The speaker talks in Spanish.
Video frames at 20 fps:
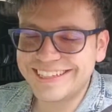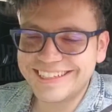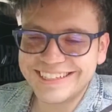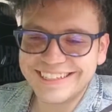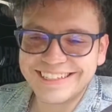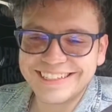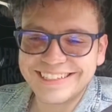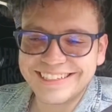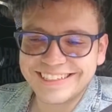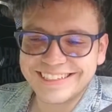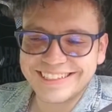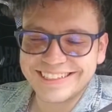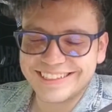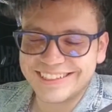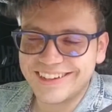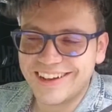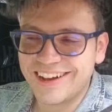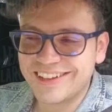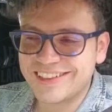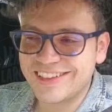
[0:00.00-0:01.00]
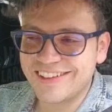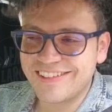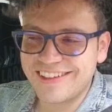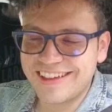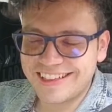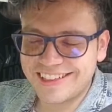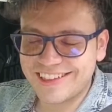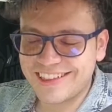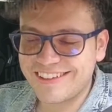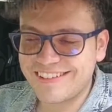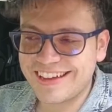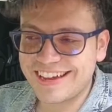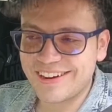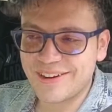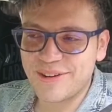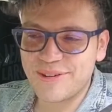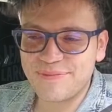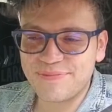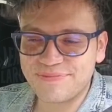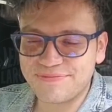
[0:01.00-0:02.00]
regresa. no, todavía, todavía
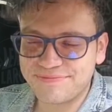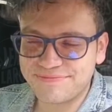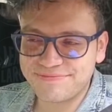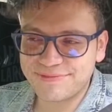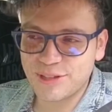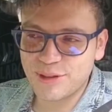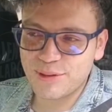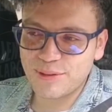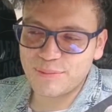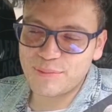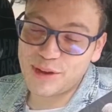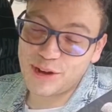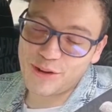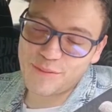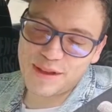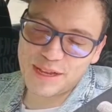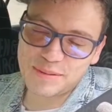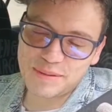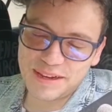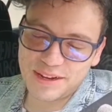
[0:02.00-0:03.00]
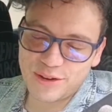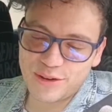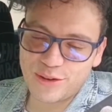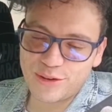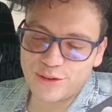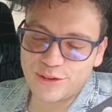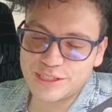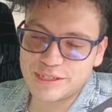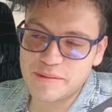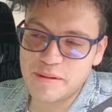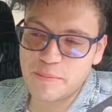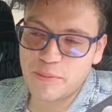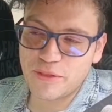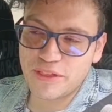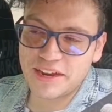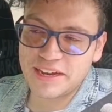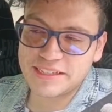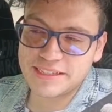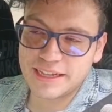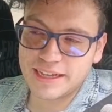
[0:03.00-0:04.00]
no. Bueno, más bien no, no se va a
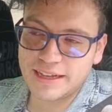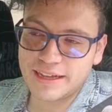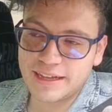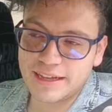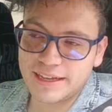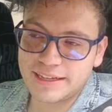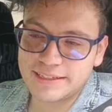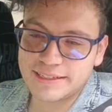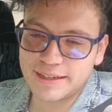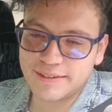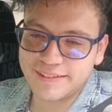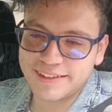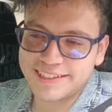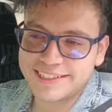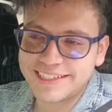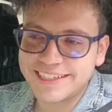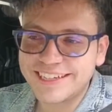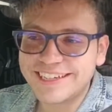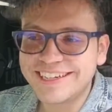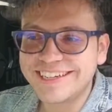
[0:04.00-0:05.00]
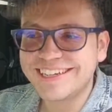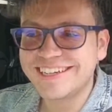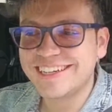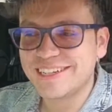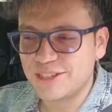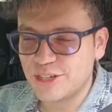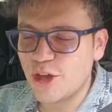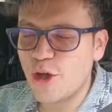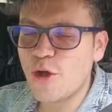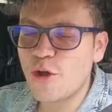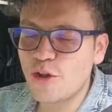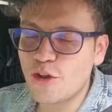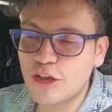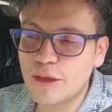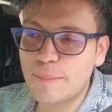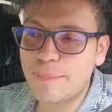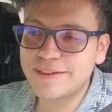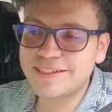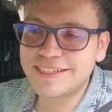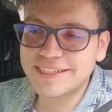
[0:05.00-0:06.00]
poder estar esta vez. No,
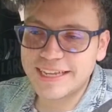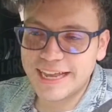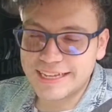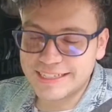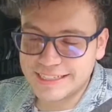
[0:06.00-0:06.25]
lo que pasa es